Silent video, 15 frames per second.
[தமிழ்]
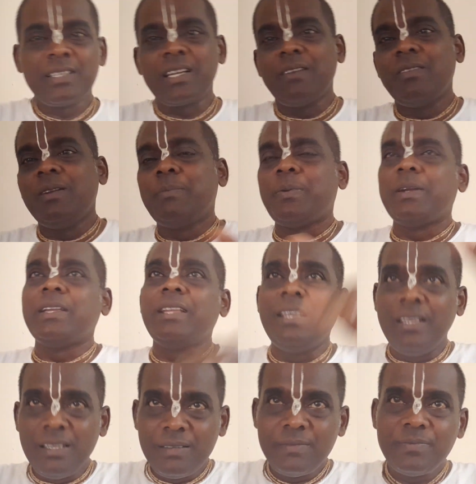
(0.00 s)
ட்ராவல்
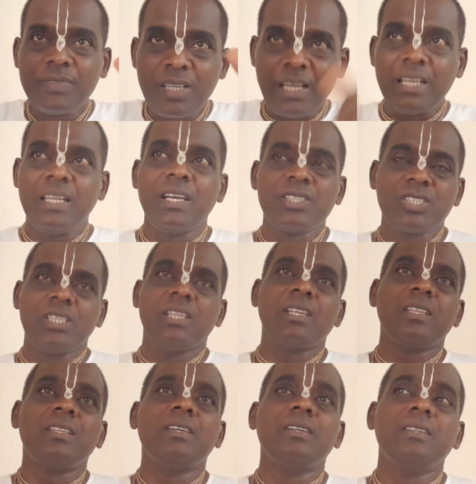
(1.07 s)
பண்ணி
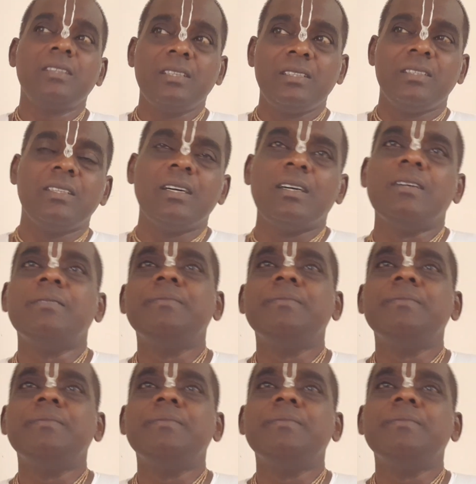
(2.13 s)
கைலாஷ்லேருந்து இந்த